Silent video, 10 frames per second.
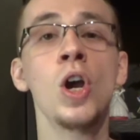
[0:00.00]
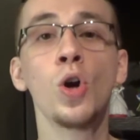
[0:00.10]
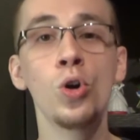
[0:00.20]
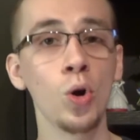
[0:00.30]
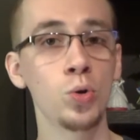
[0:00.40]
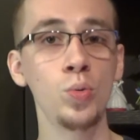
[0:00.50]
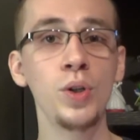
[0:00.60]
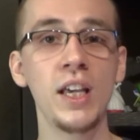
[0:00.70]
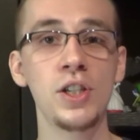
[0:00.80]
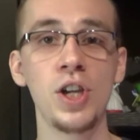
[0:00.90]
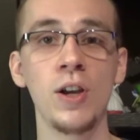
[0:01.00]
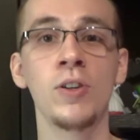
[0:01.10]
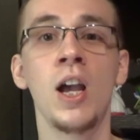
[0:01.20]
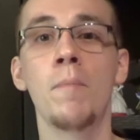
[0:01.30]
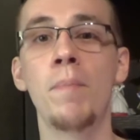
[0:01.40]
gotuje się
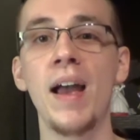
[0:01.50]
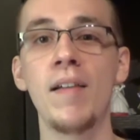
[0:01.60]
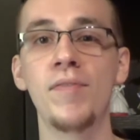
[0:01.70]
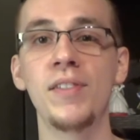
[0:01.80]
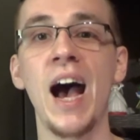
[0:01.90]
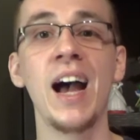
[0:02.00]
pewna